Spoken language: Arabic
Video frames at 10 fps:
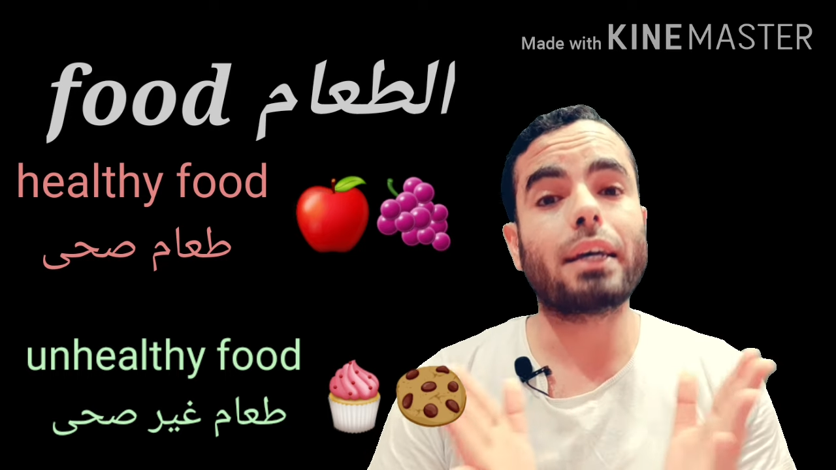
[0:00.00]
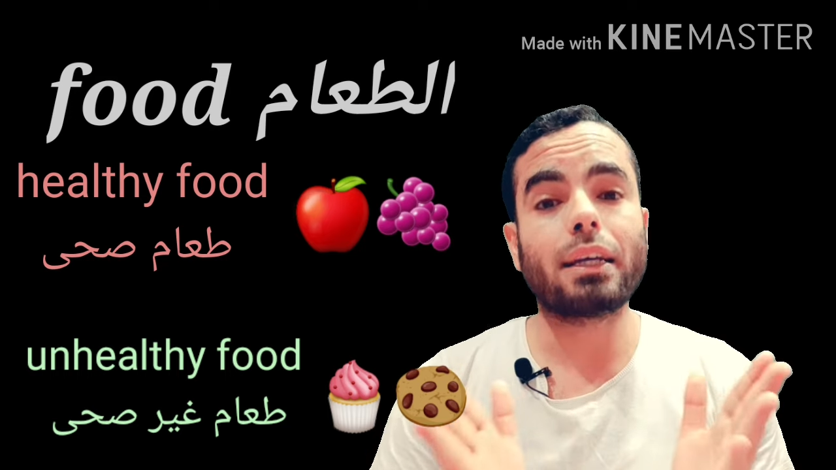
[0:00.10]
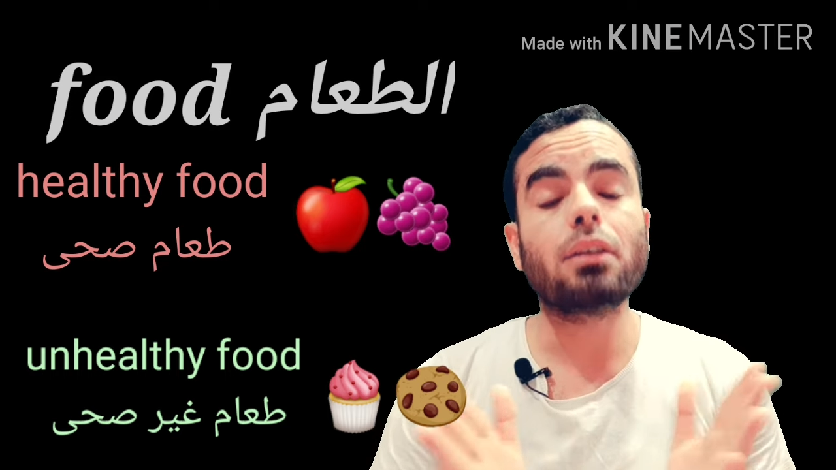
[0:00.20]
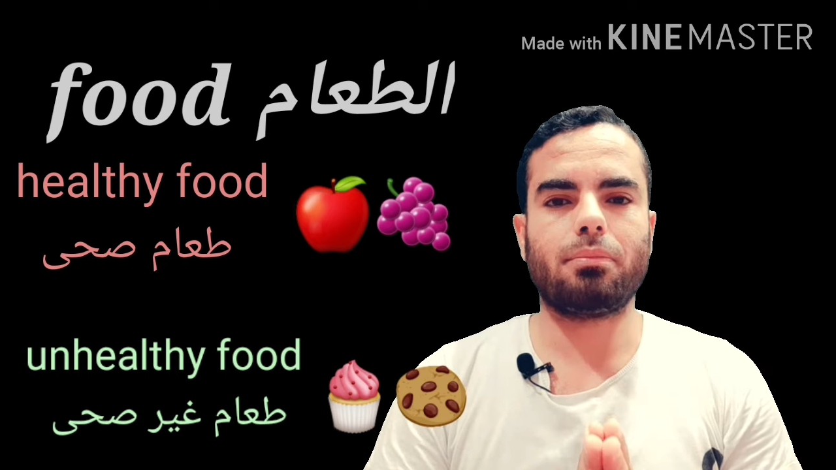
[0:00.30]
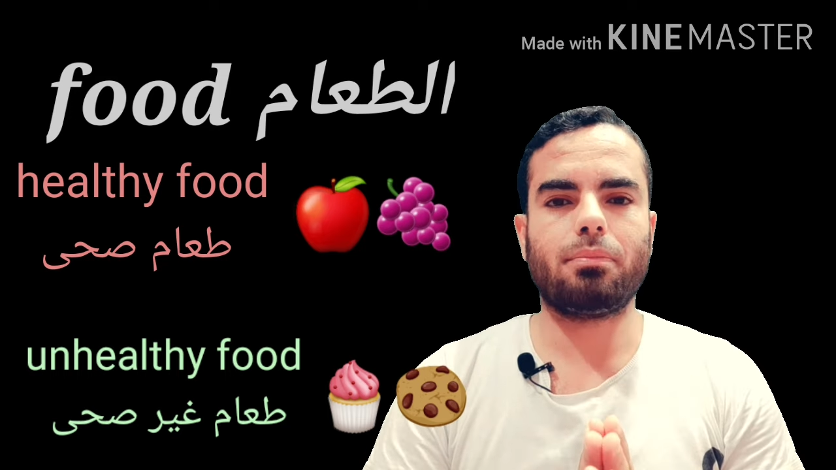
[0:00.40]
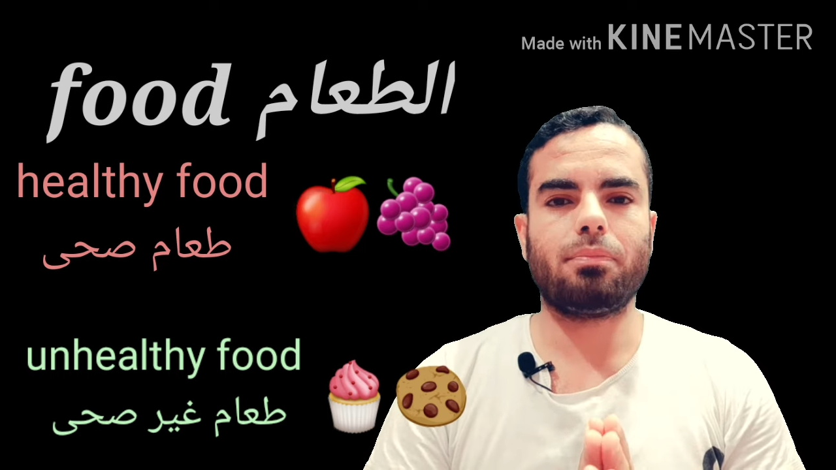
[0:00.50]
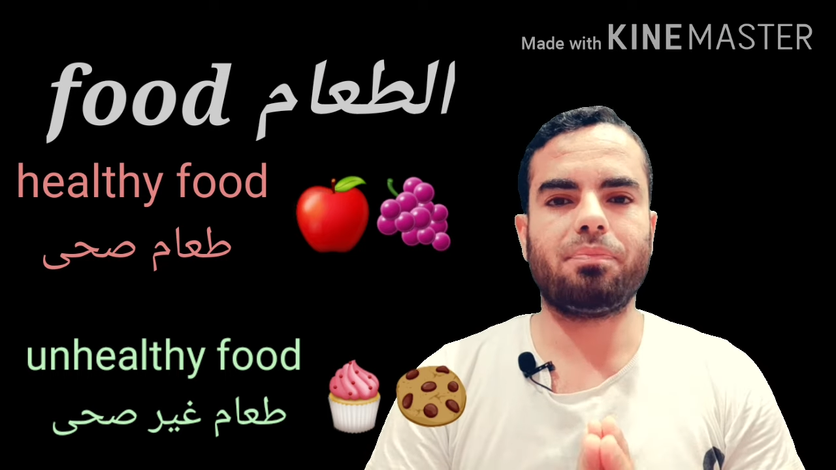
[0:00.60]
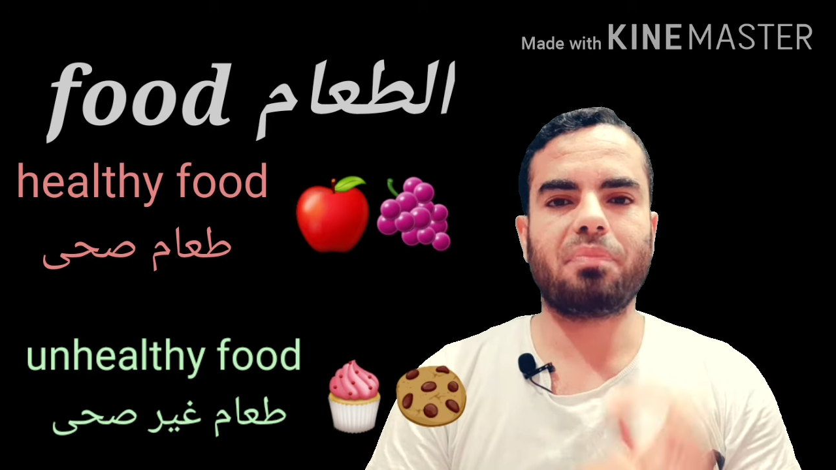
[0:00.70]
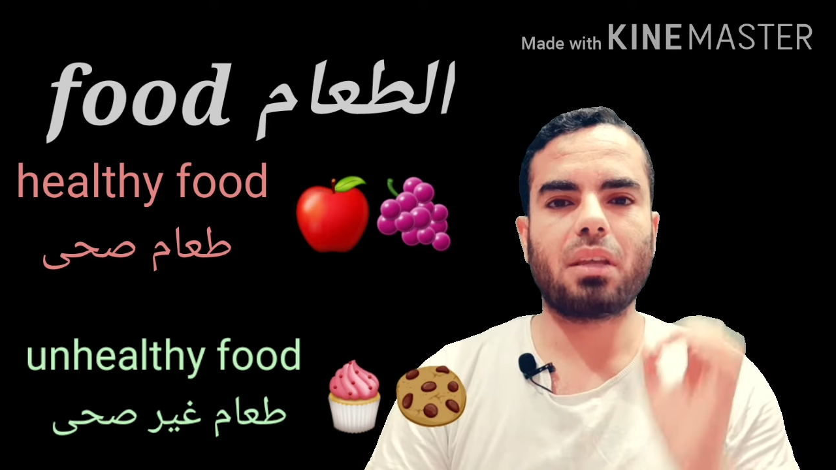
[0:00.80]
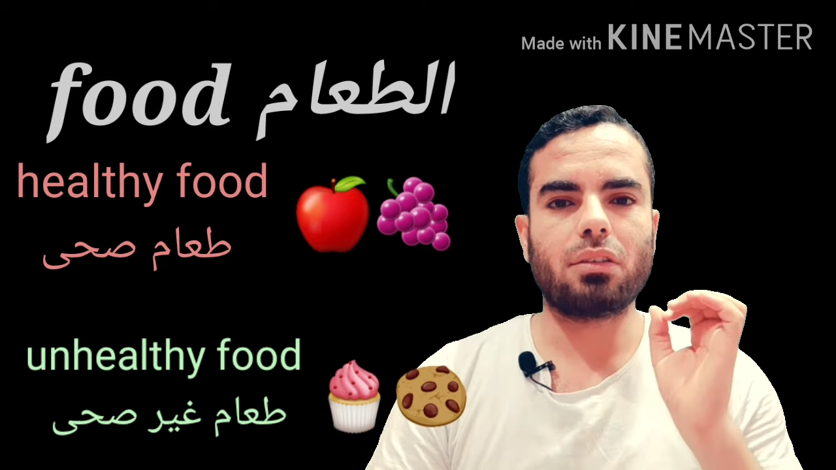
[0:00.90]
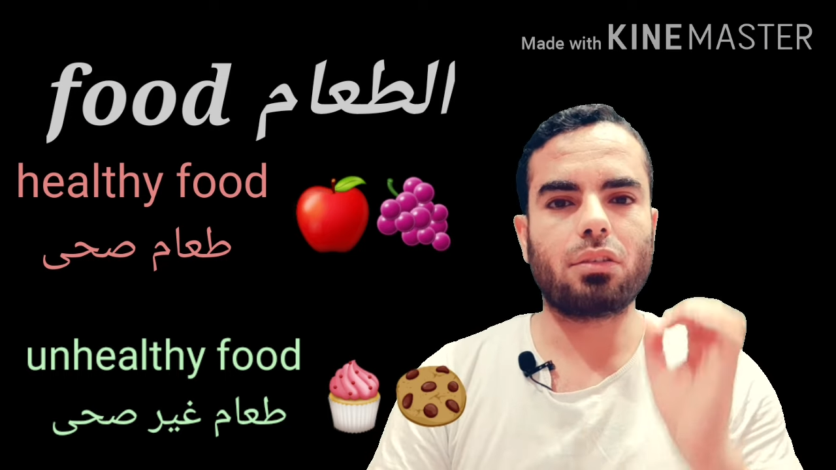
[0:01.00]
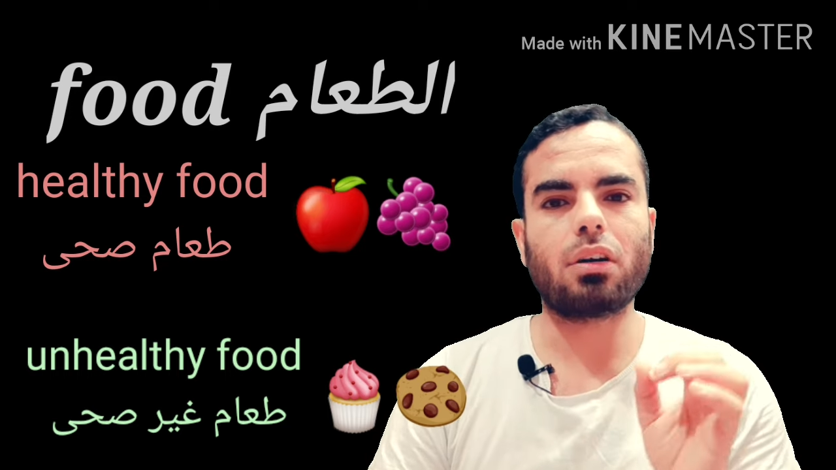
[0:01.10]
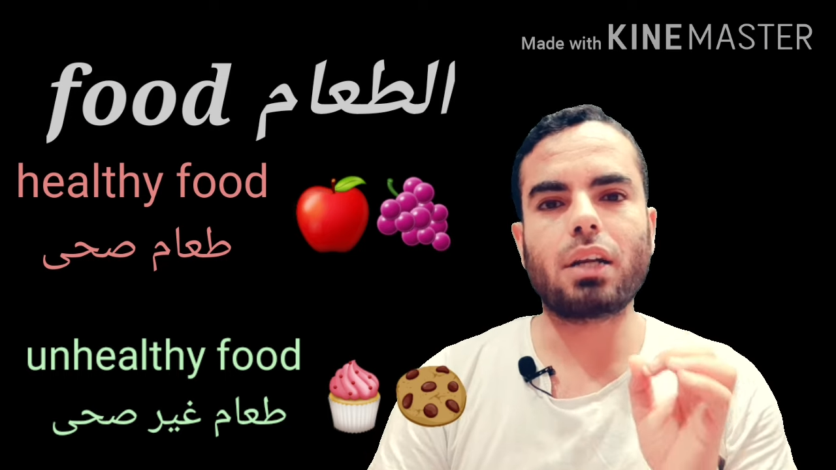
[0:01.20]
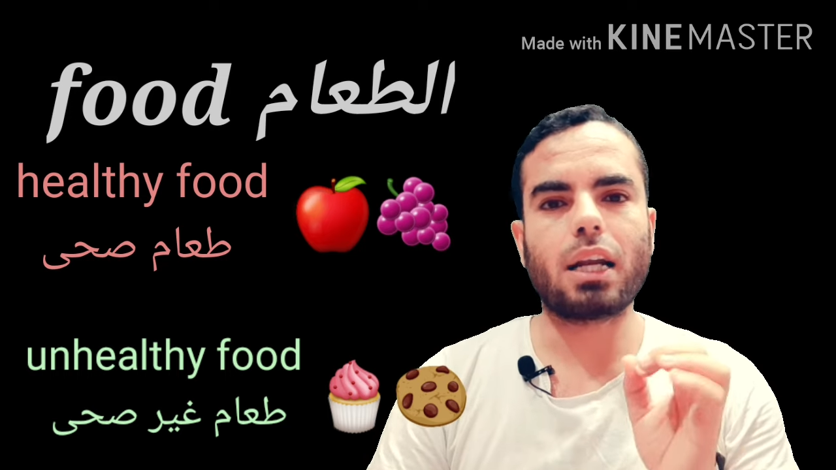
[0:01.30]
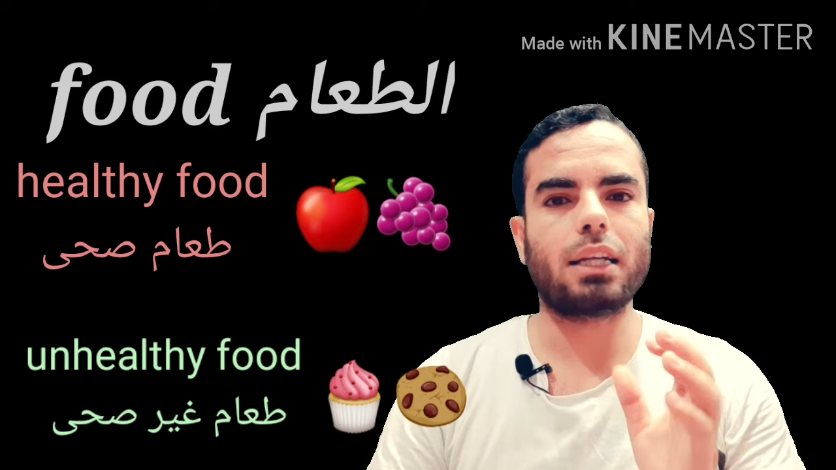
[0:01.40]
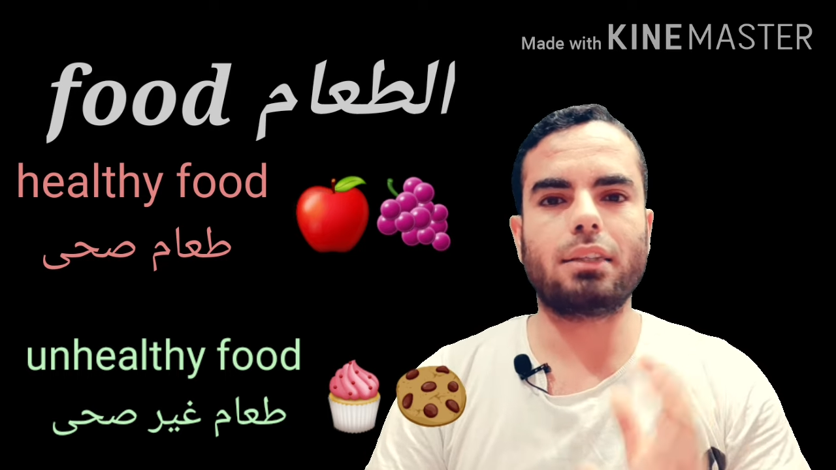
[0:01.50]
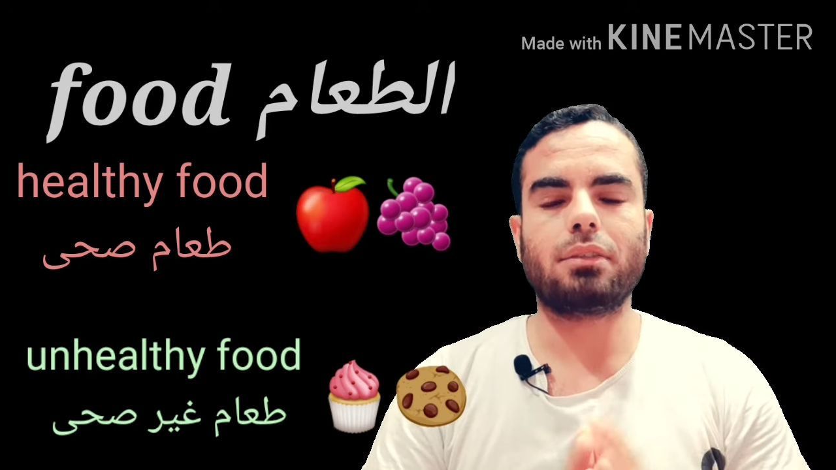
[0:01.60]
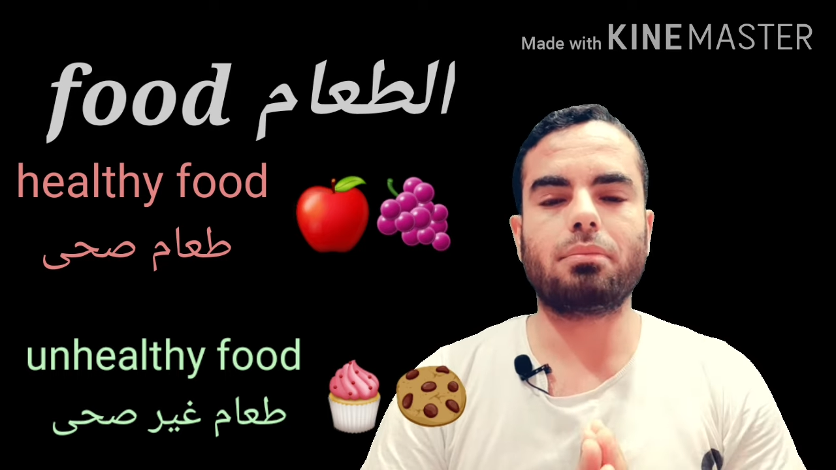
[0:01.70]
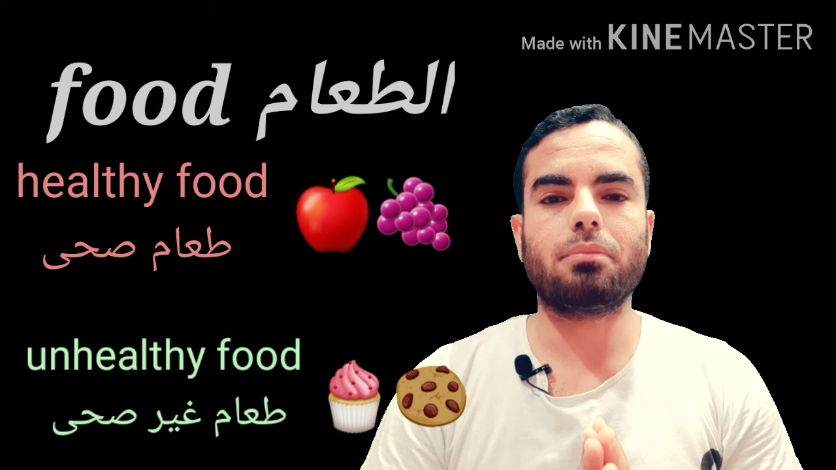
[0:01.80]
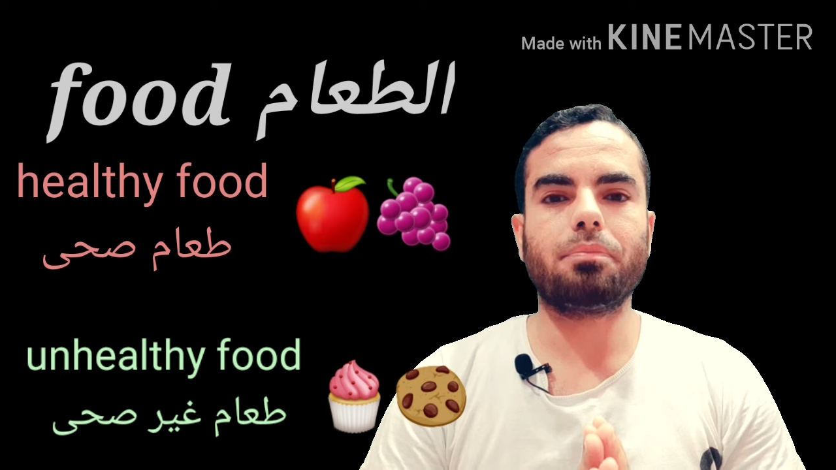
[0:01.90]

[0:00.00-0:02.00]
إيه ضار للجسم